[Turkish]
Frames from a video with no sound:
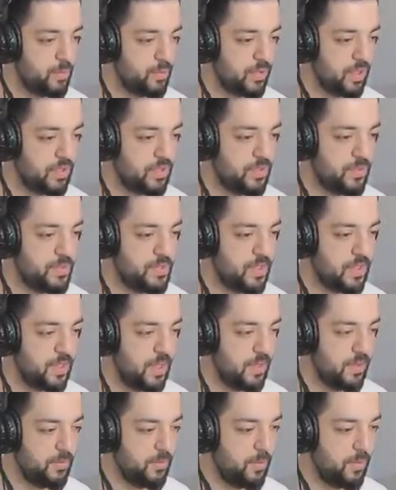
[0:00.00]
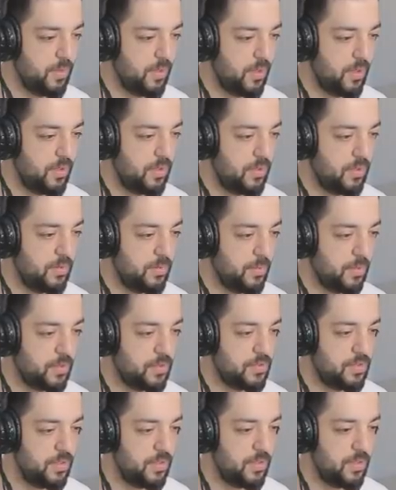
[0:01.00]
Buradan kimse gelmiyor ya.
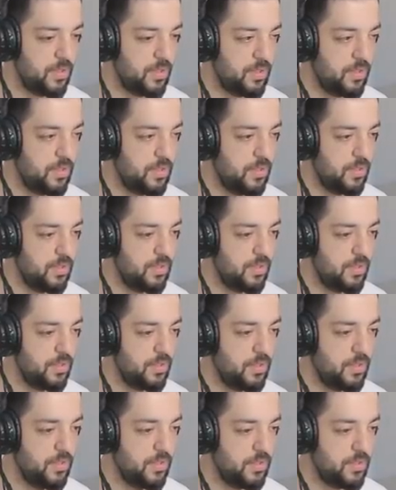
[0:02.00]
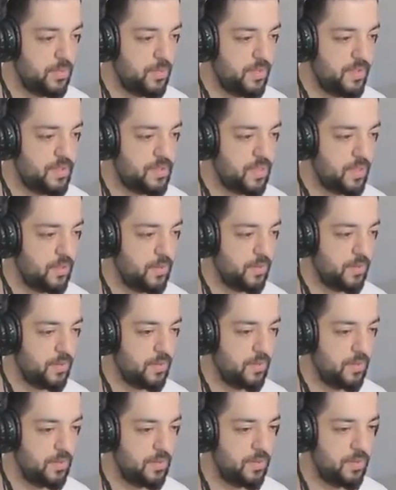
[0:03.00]
Baksana ya. Hiçbir insan yok.
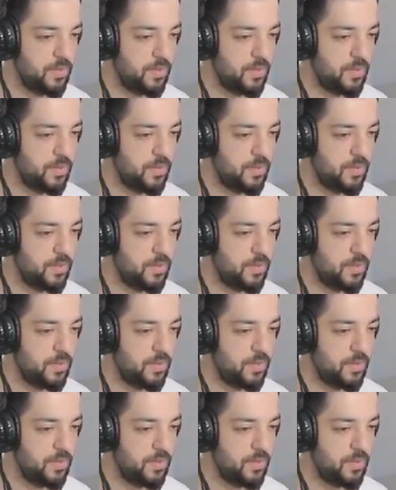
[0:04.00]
